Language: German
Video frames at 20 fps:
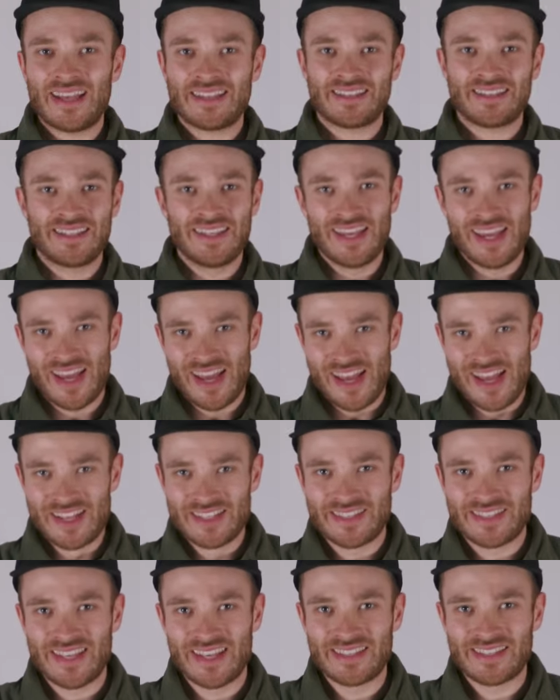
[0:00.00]
Das hier
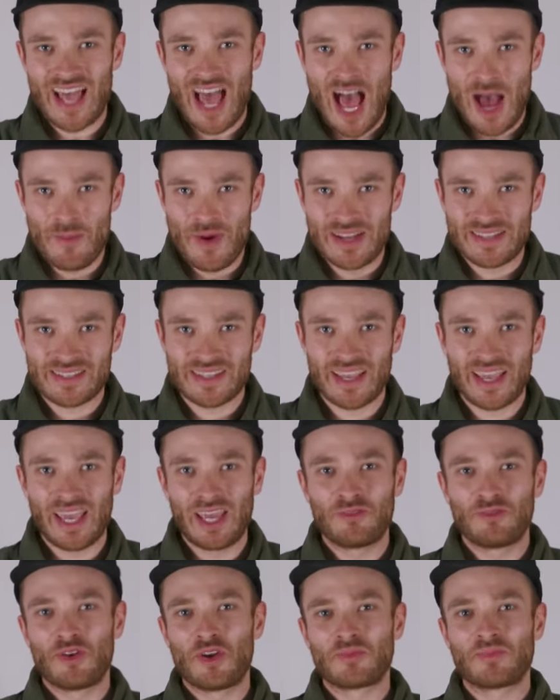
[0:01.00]
ist das
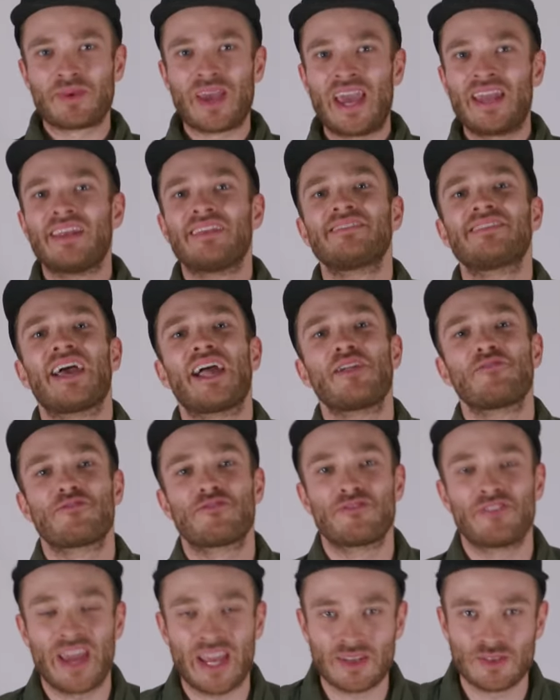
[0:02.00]
Arbeitsgerät von Cannondale
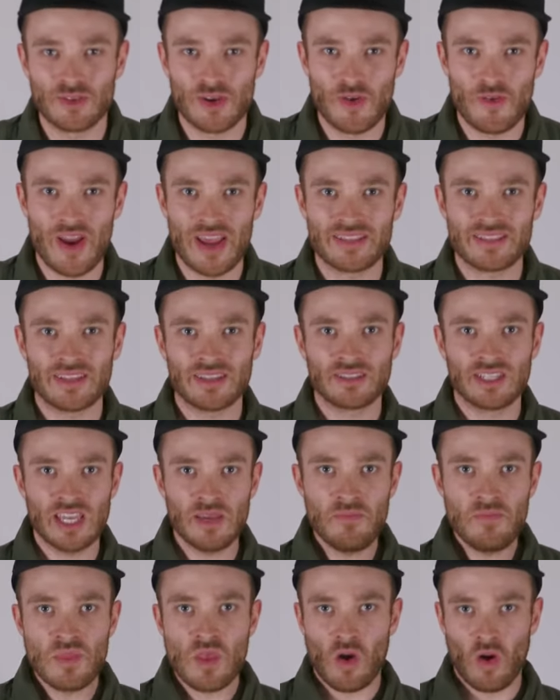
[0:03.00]
Factory Racing
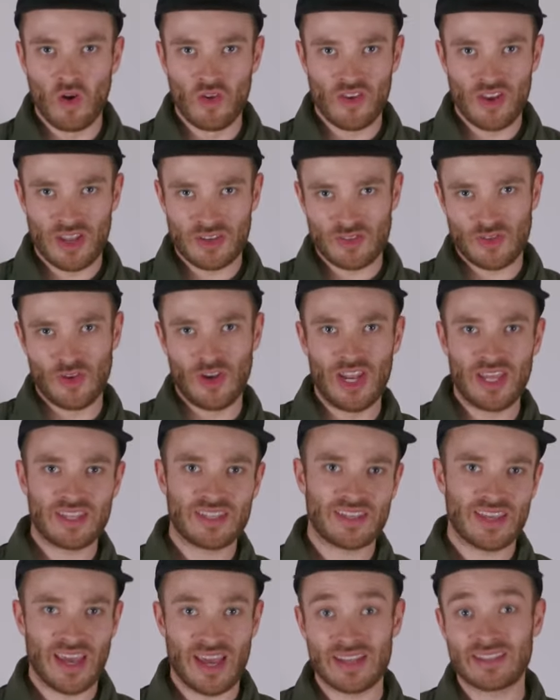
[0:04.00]
Team und
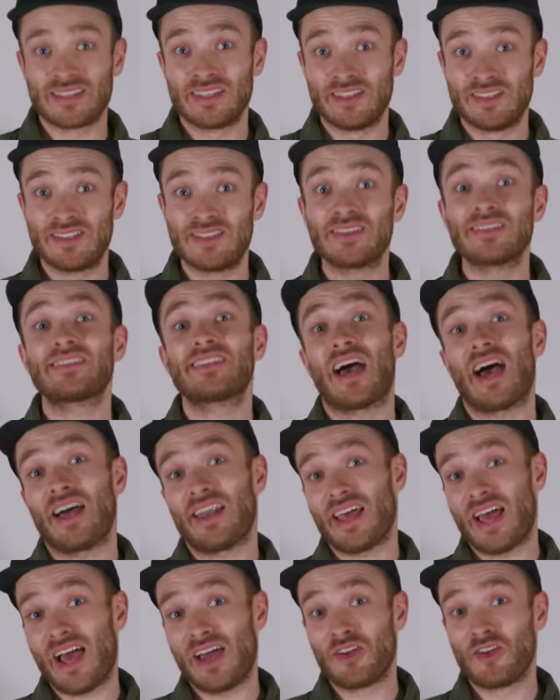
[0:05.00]
natürlich äh, sind da
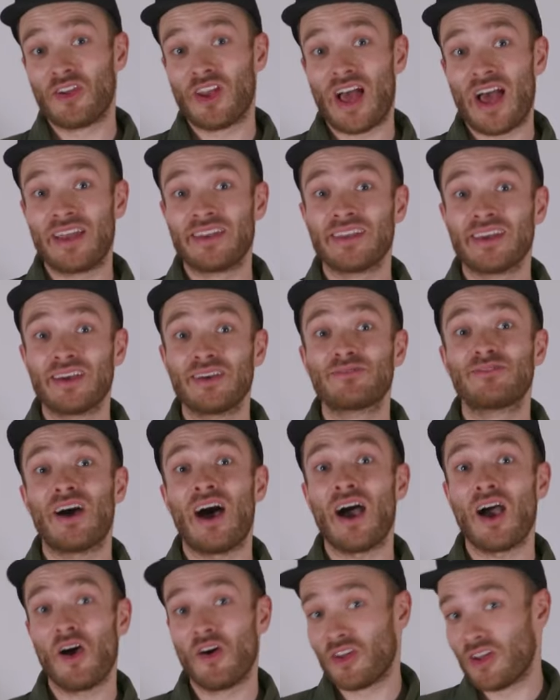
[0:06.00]
der ein oder andere
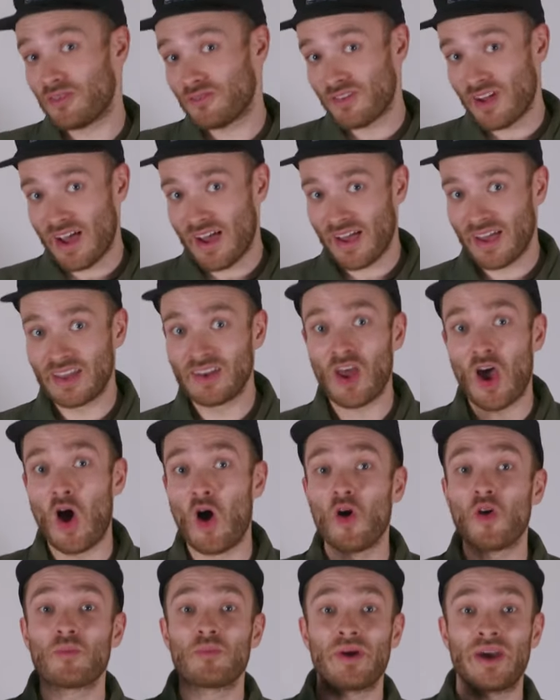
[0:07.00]
Fahrer oder Fahrerin
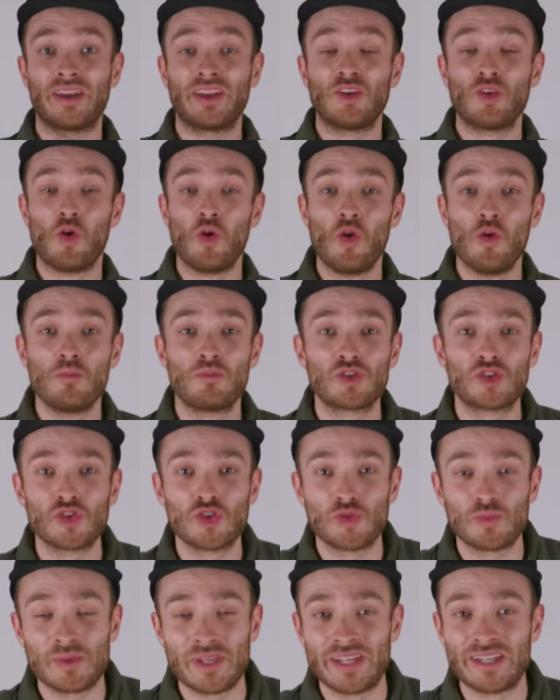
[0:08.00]
auch bei den Olympischen
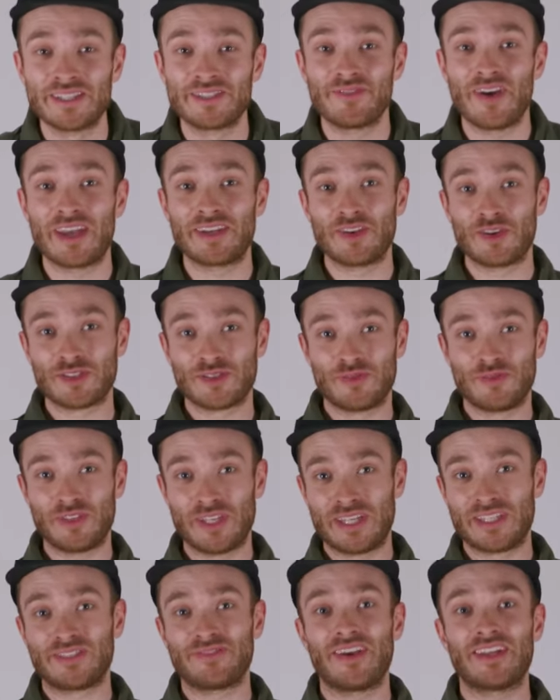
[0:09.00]
Spielen
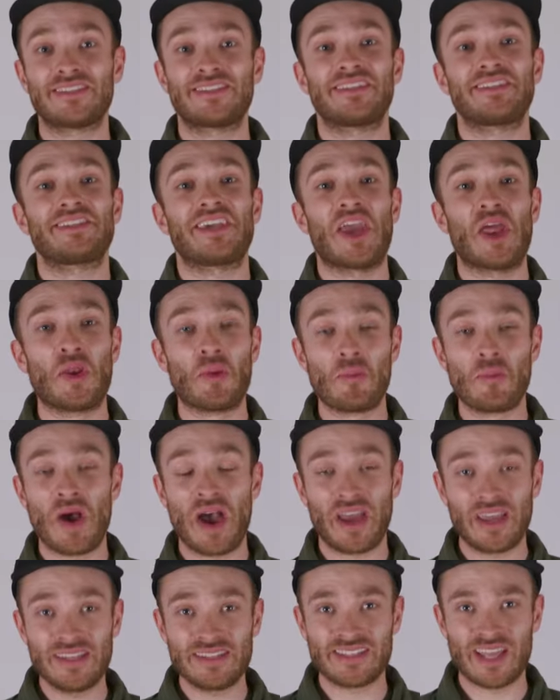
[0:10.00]
2024 in
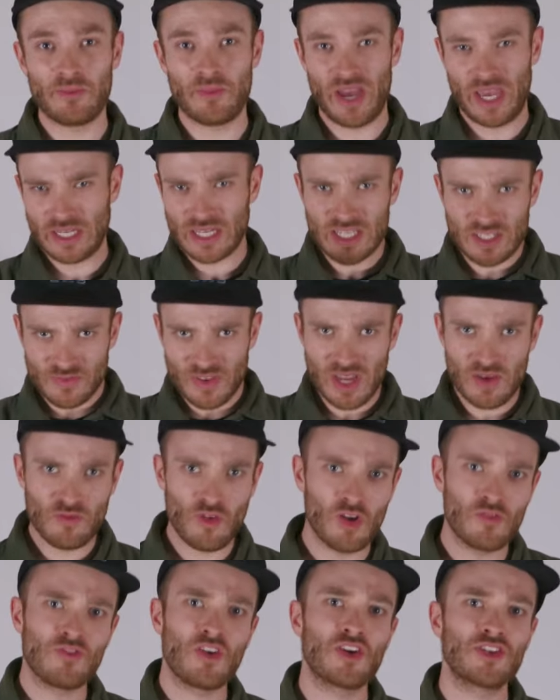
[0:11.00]
Paris dabei. Deswegen
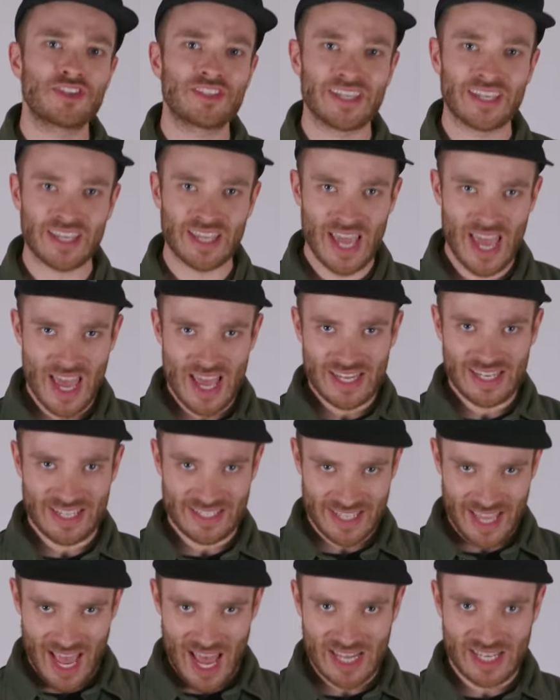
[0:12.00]
wollen wir uns die,
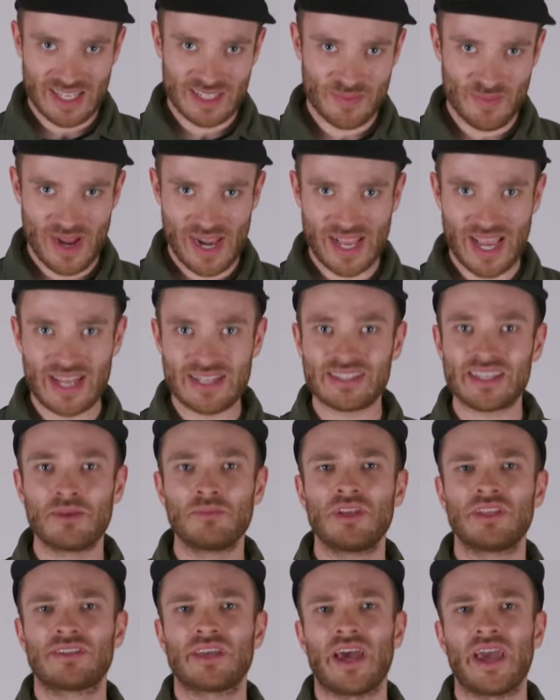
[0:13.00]
das Rad jetzt mal ganz
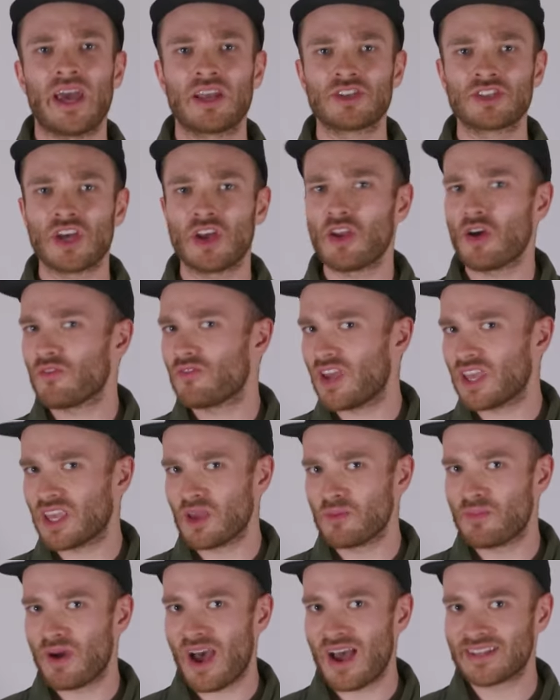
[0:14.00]
im Detail anschauen, auf
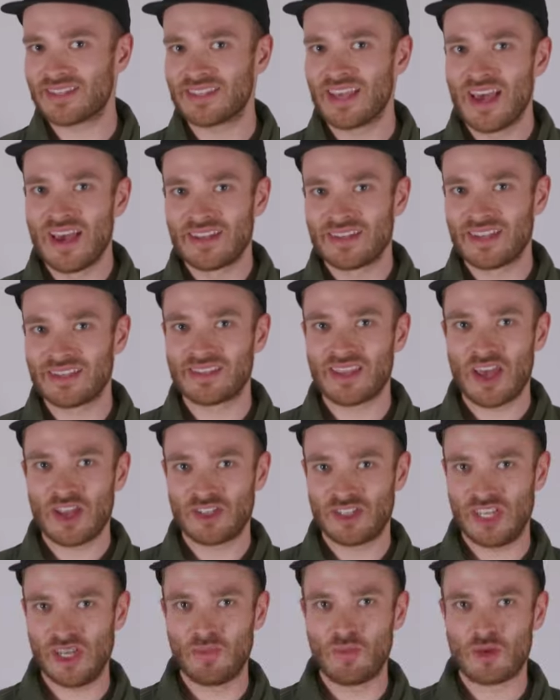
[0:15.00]
welche Parts das
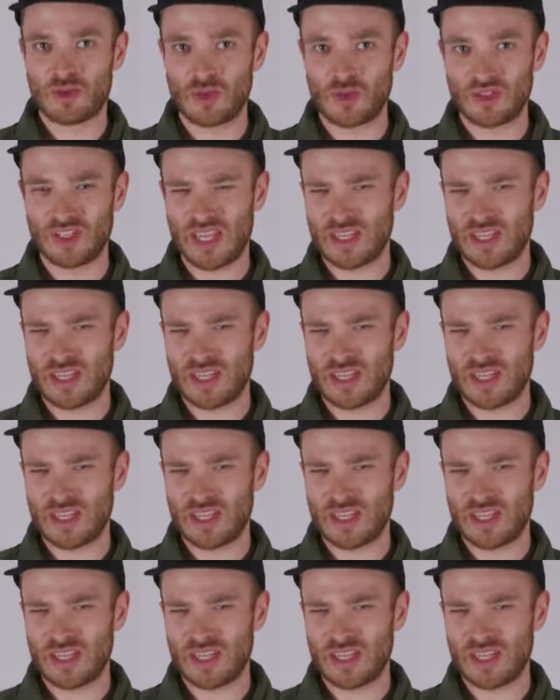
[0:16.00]
Team so